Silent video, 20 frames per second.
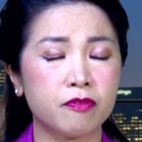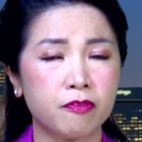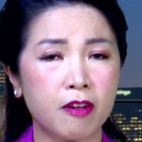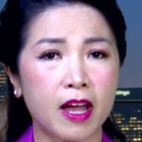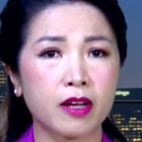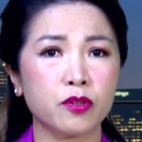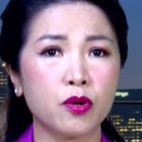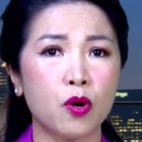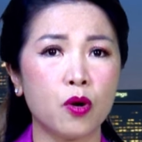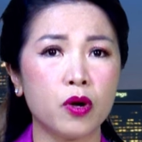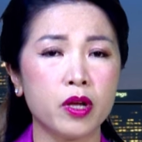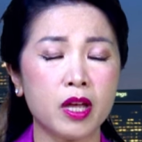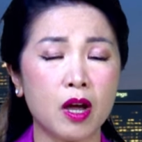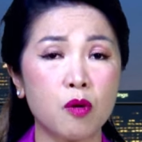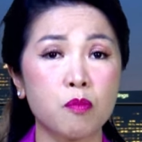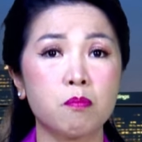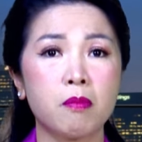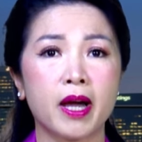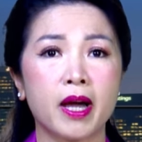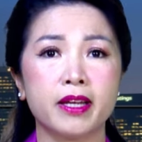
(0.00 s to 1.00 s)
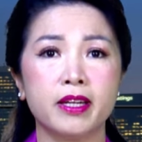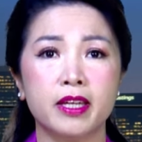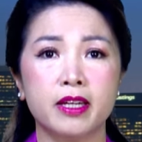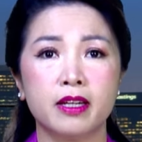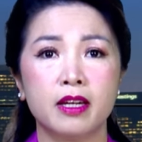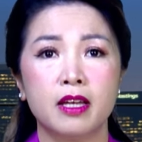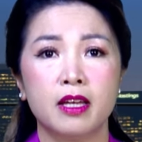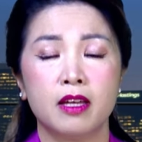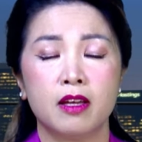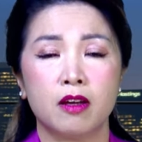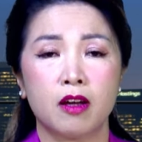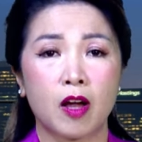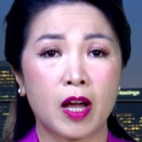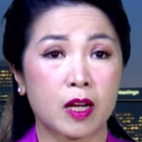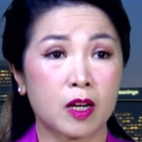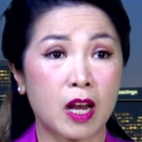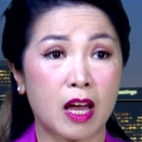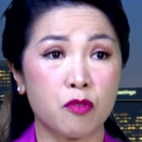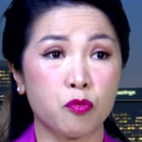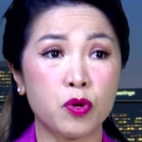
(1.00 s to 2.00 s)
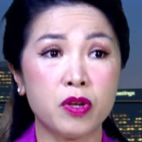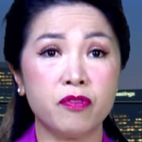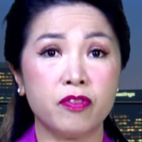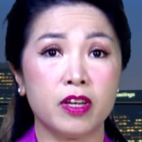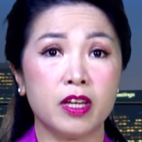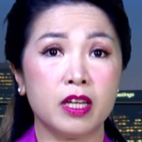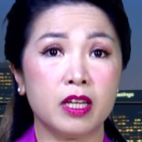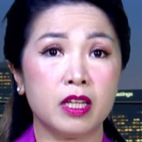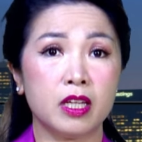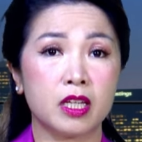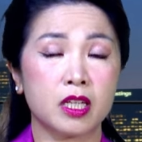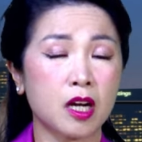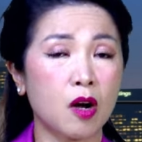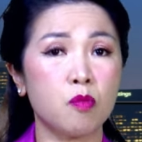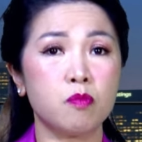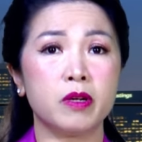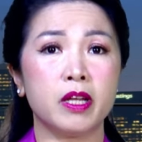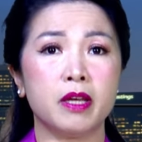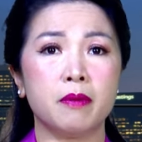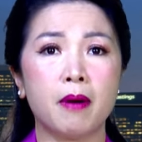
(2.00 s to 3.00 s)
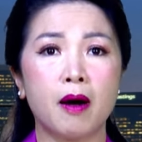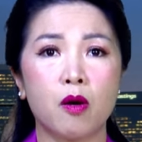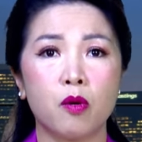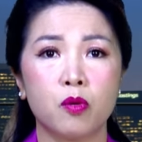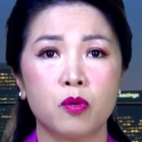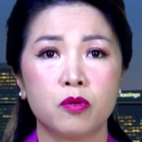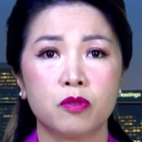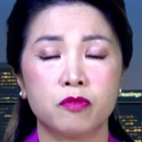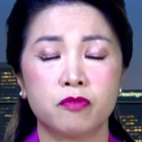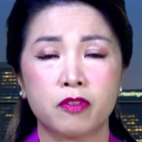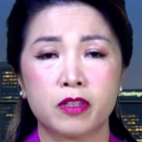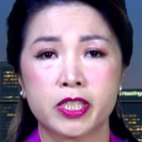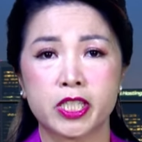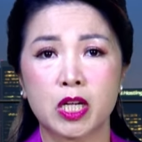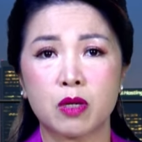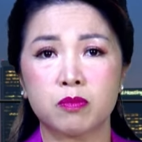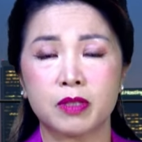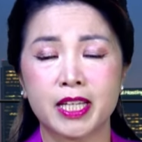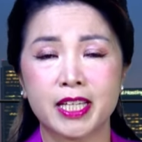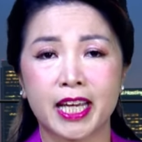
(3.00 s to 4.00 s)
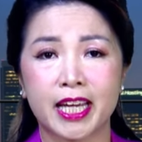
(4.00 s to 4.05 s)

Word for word: phản đối ông Biden, hoặc là quý vị không đi bầu, và trong cái